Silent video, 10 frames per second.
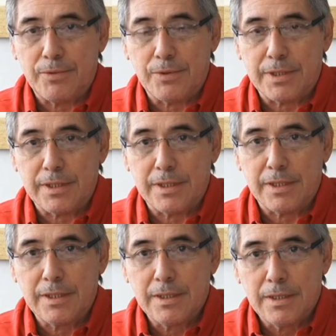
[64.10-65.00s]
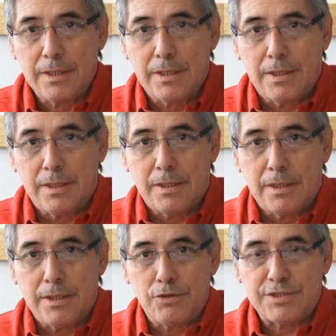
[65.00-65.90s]
porque
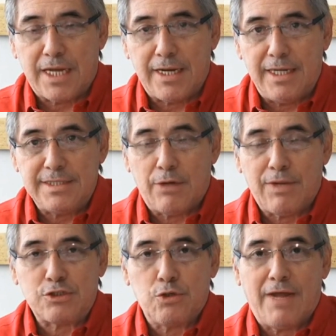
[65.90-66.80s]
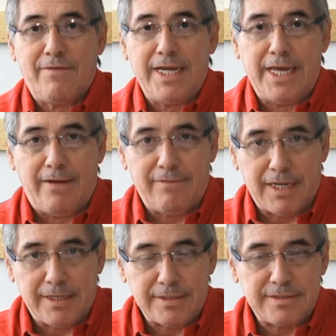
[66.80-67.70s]
no se analiza una sola
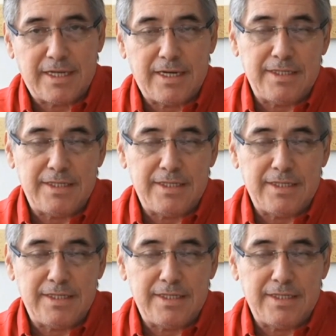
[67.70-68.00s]
variable, se